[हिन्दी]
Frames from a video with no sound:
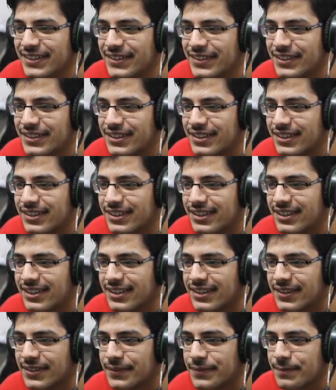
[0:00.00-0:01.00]
शिट
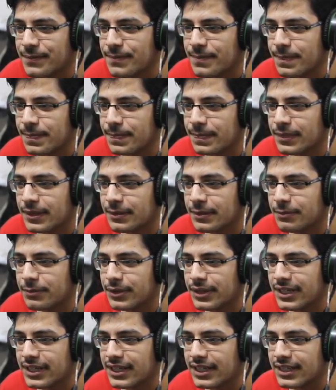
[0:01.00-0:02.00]
मुझे नहीं